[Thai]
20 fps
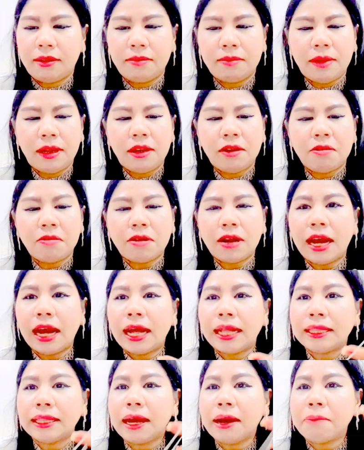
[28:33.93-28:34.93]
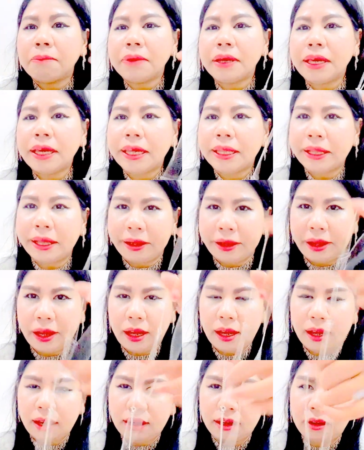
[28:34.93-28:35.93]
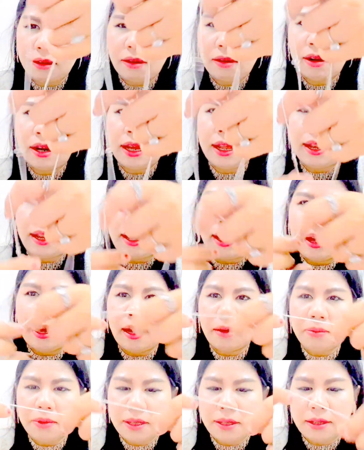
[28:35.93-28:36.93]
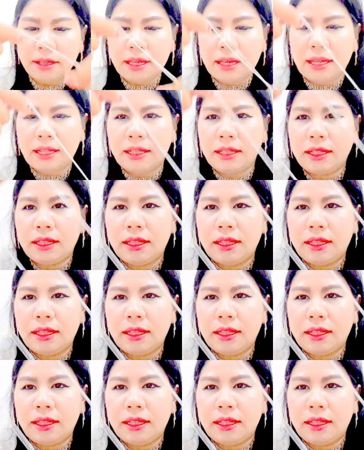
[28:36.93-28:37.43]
เป็นโรงงานทำเองนะคะ ก็ได้ราคาพิเศษ